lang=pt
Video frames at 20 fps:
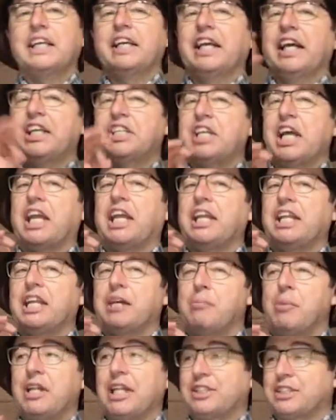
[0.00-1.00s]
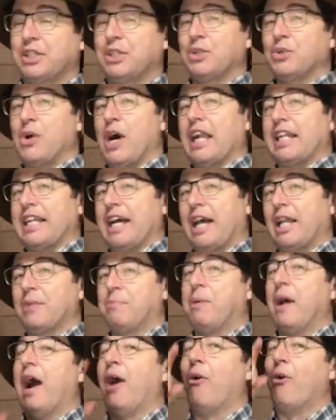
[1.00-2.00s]
E este aqui também está sendo
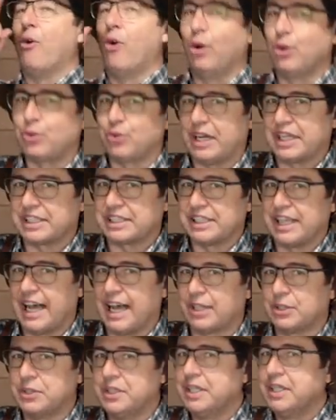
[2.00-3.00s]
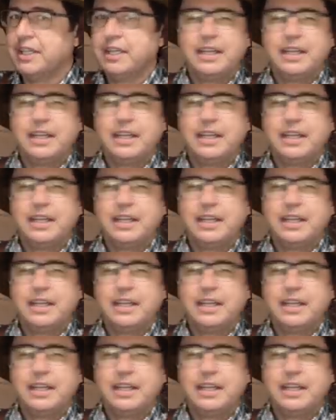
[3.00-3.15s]
guardado para outro assado